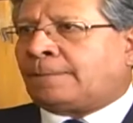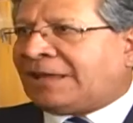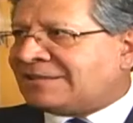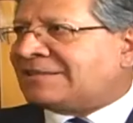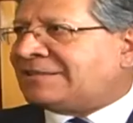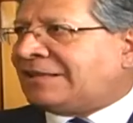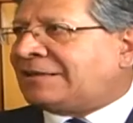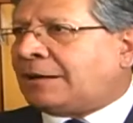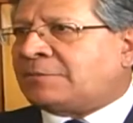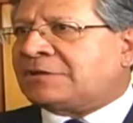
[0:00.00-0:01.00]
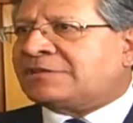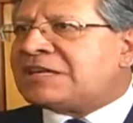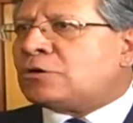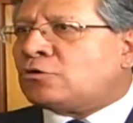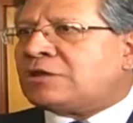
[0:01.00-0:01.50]
Ese es el plan.
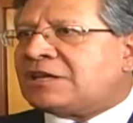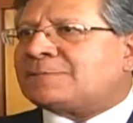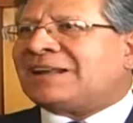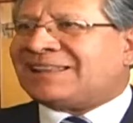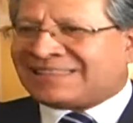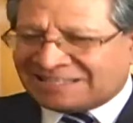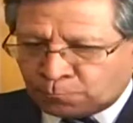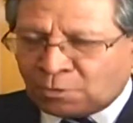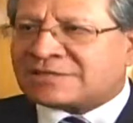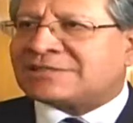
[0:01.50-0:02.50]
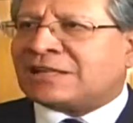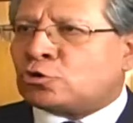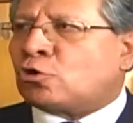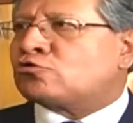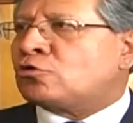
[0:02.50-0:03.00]
Cinco días para, después del
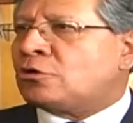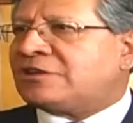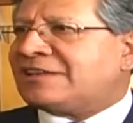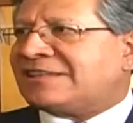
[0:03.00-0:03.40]
2 de